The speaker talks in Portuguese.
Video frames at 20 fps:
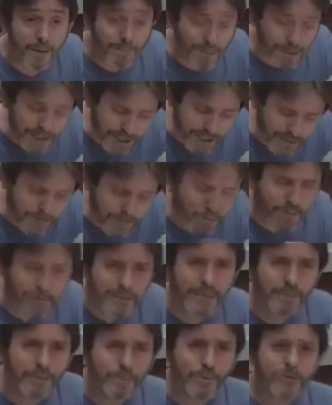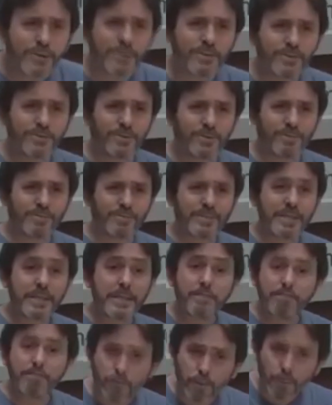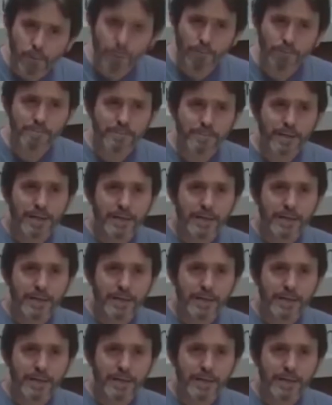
porque isso conta muito. Que bom!